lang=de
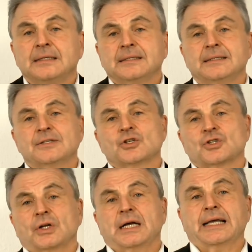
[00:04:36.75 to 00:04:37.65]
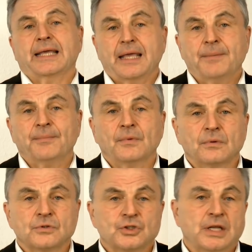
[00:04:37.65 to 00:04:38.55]
die diese Steuer erheben
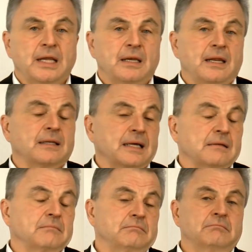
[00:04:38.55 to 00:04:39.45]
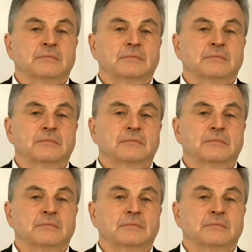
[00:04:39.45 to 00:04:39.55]
und stehen ihnen dann